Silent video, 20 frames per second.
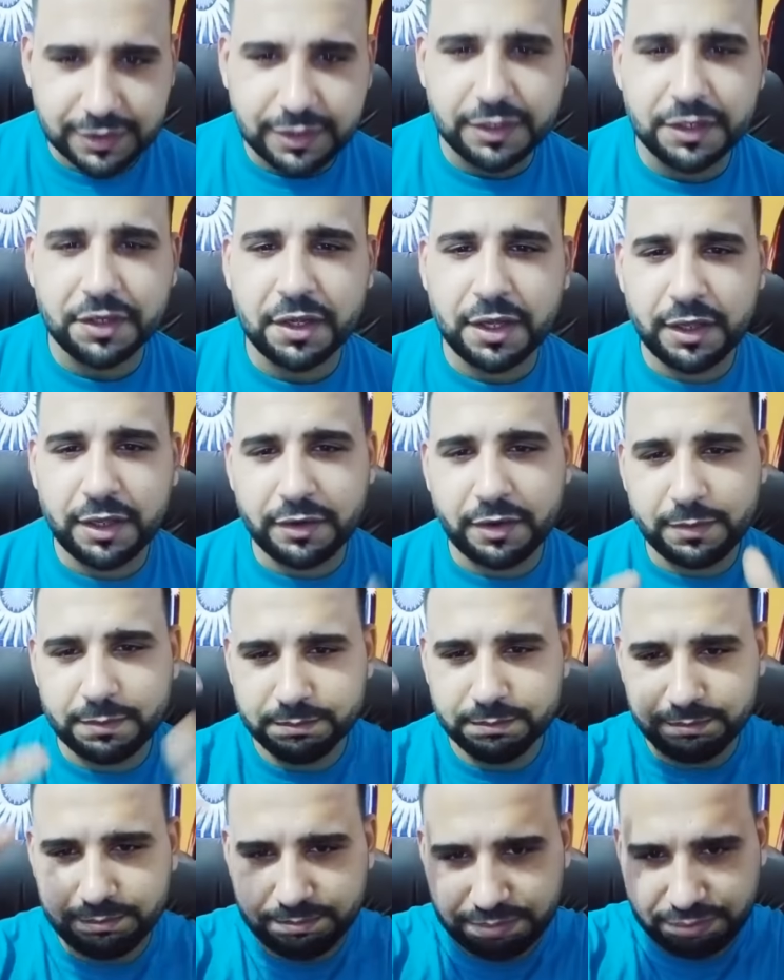يا رب
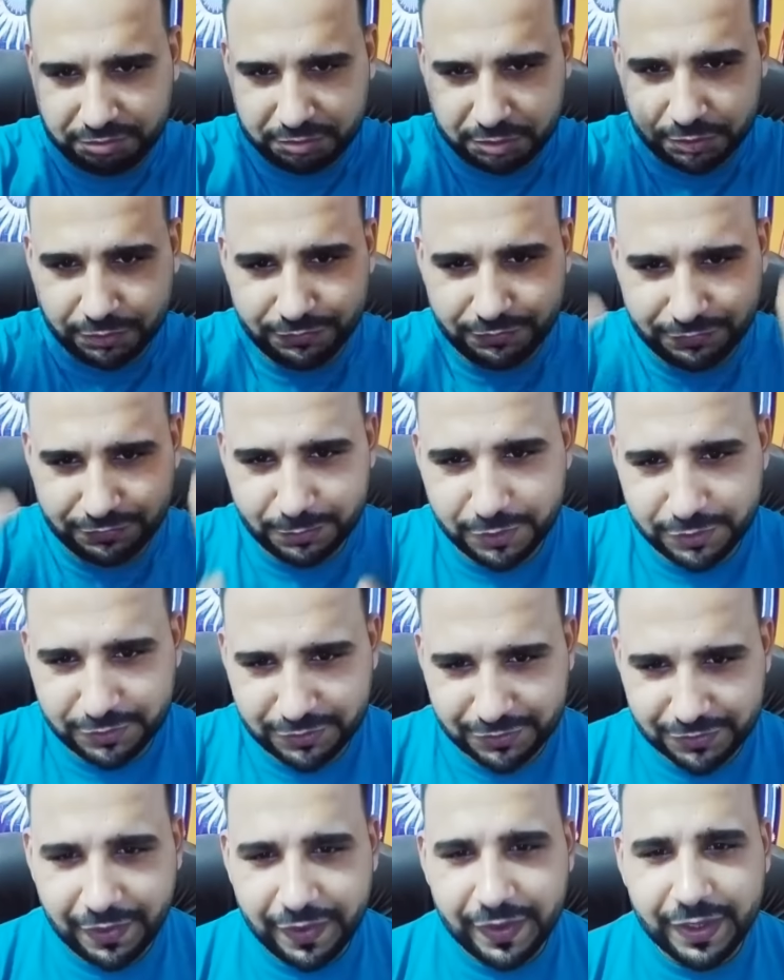شوف
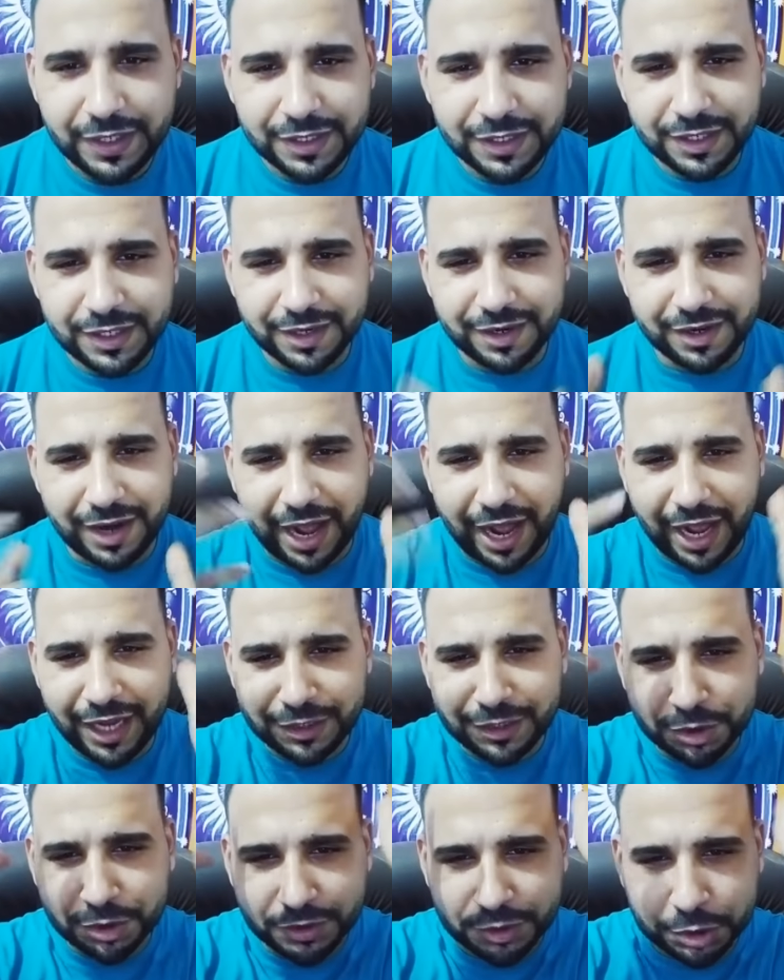بص
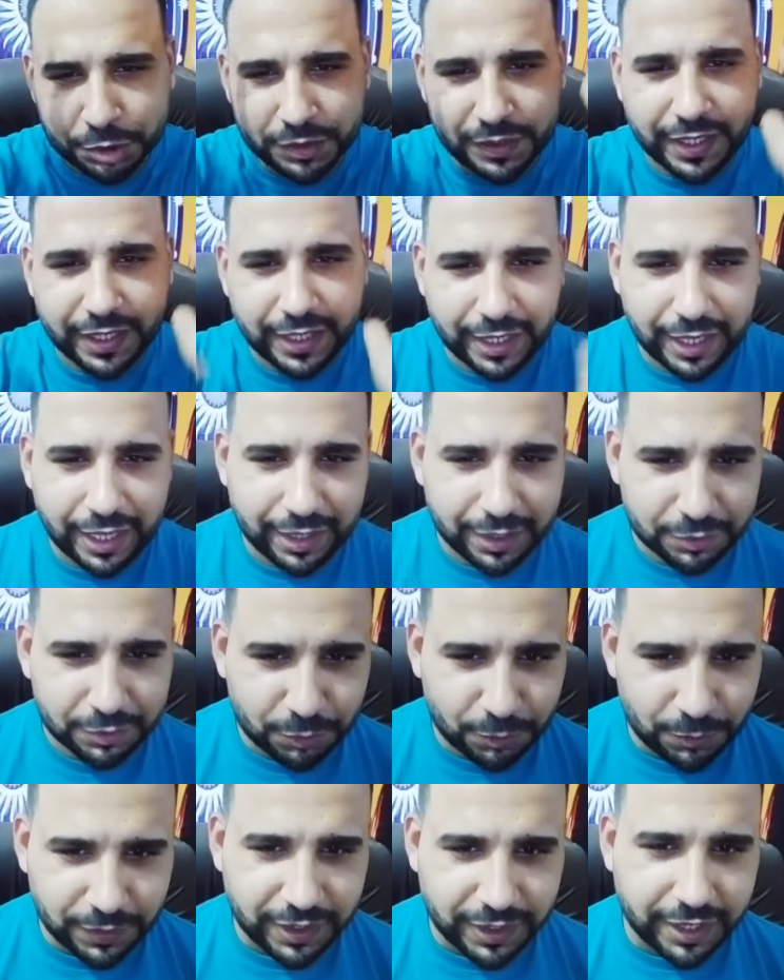الرعاشه تشتغل على
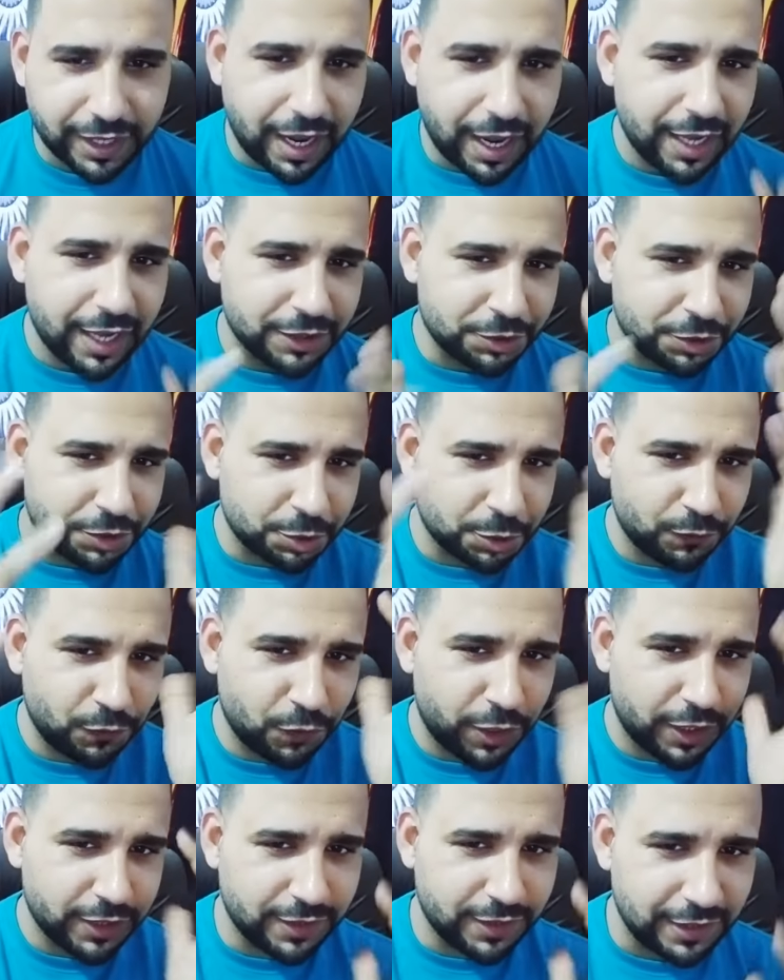طول الرعاشه شوفوا
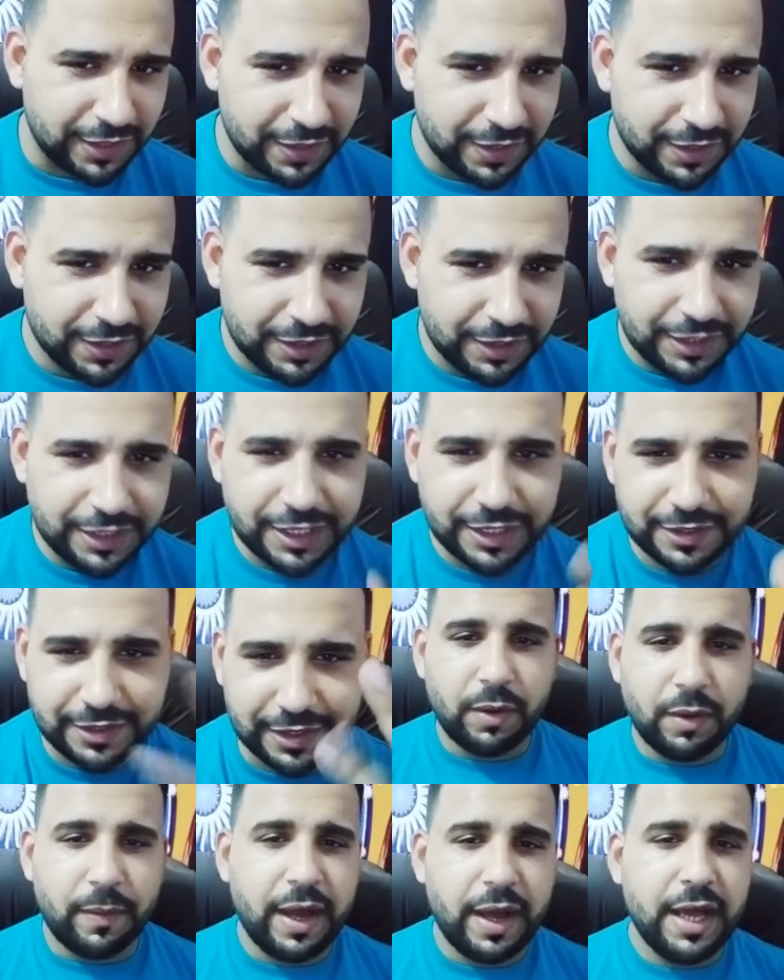كده كده
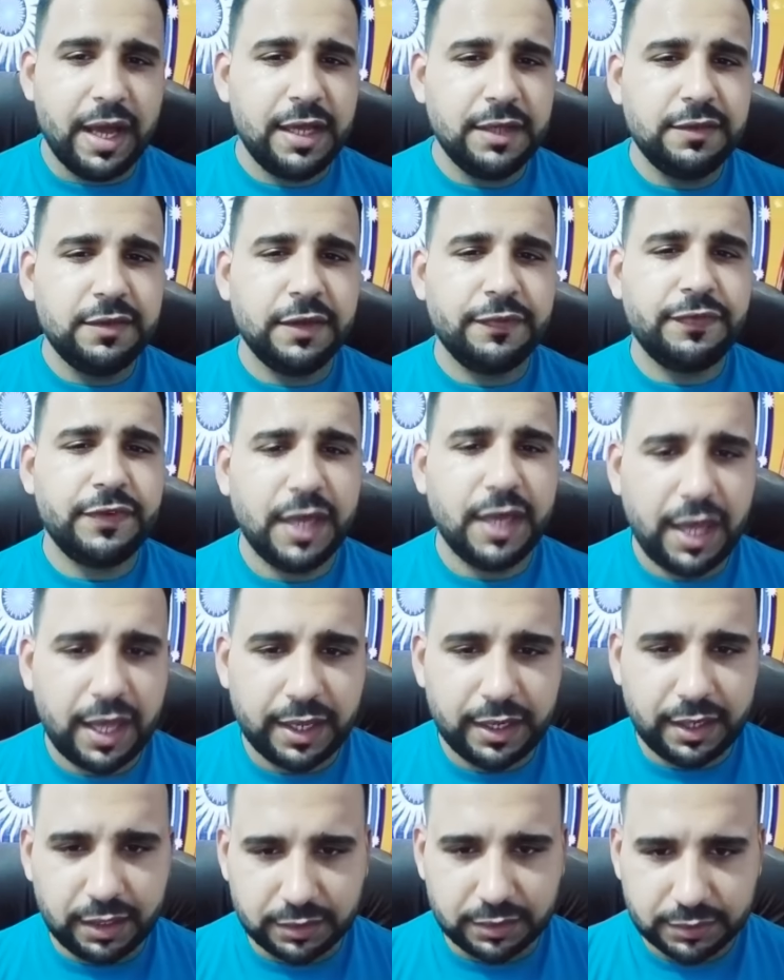مع هذا في
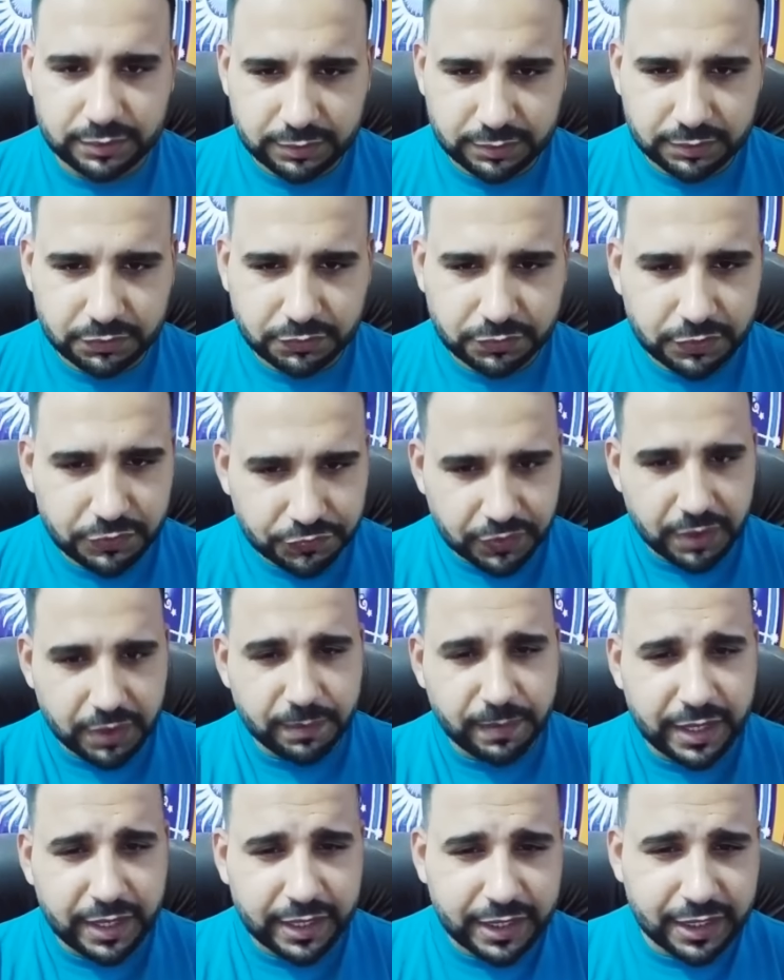اعلى في في
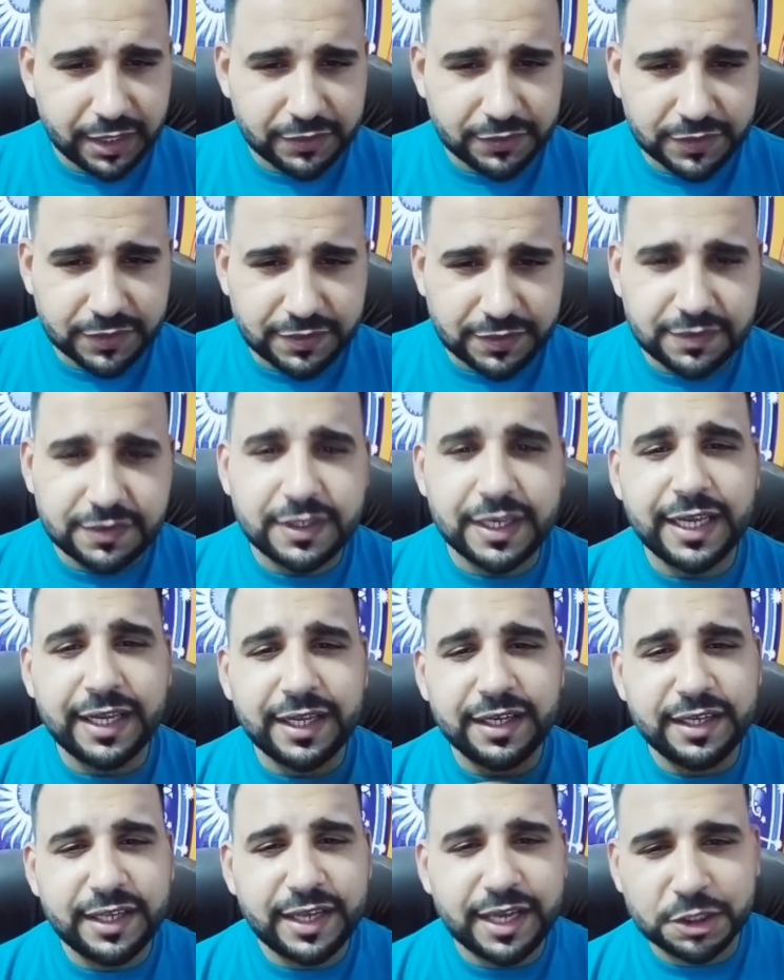المركز
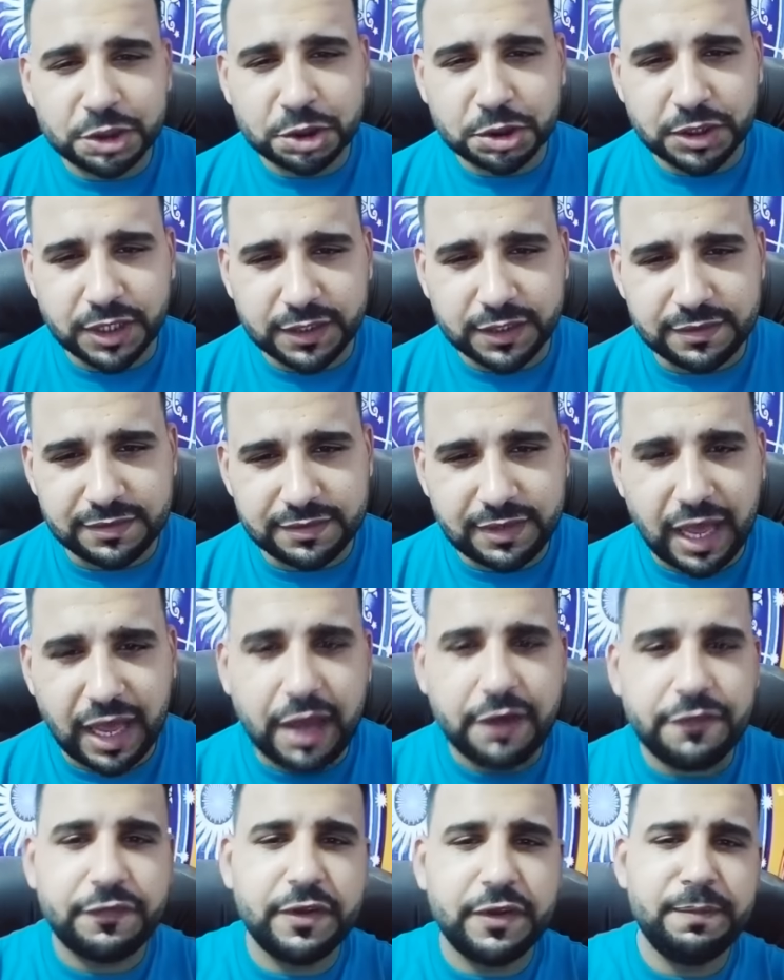الثاني اشد
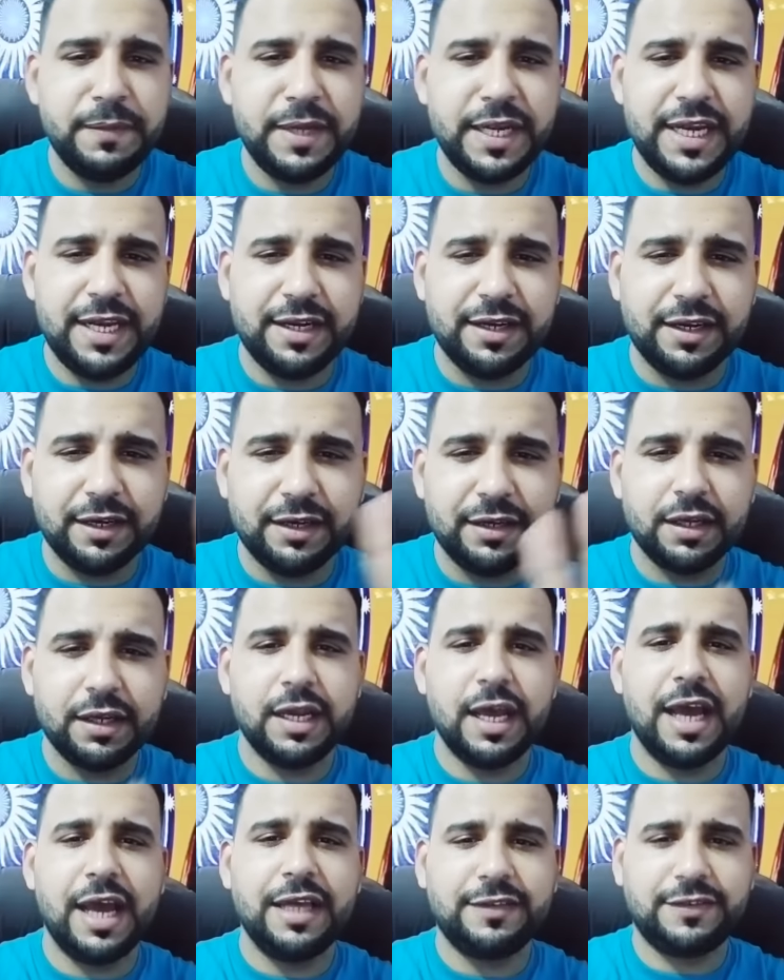عارفين مين
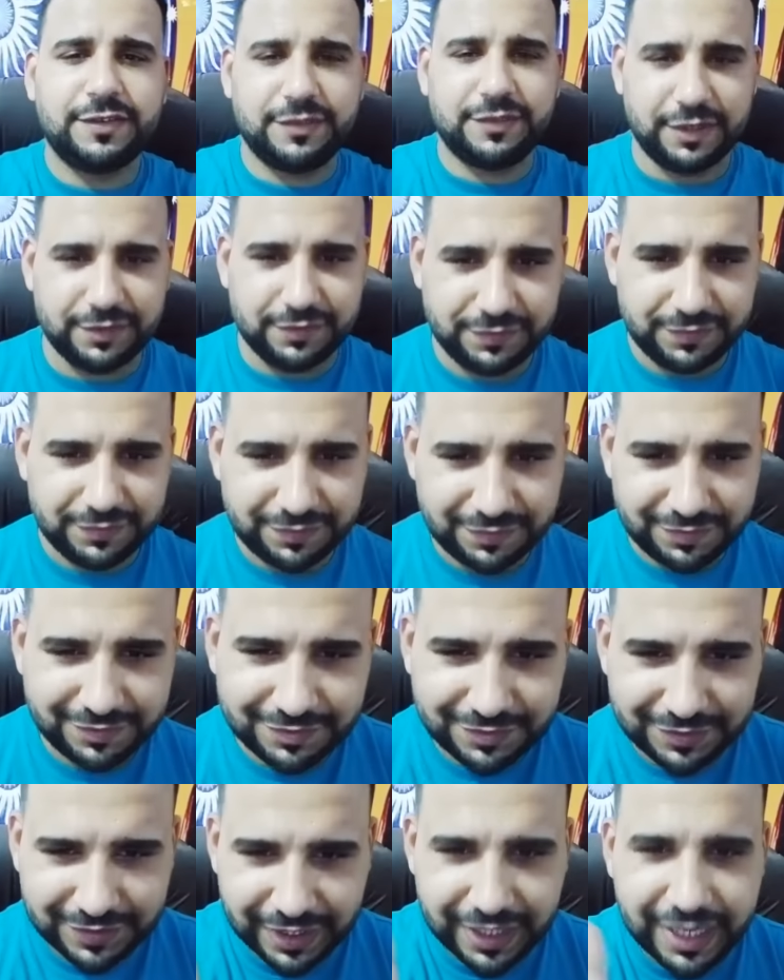الاسد
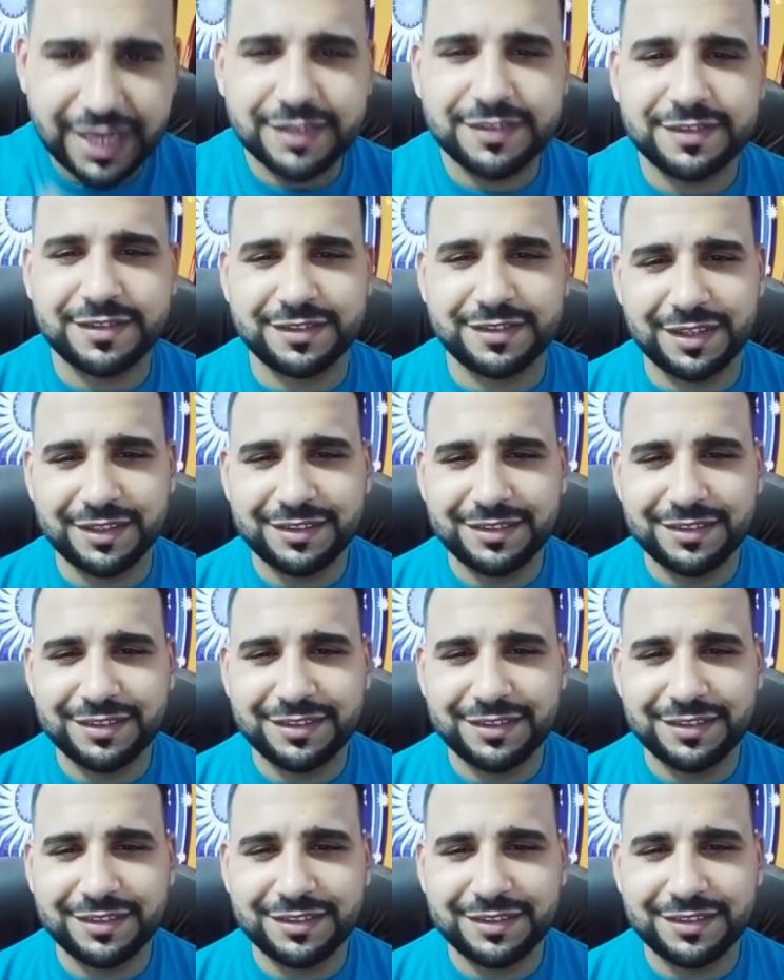الاسد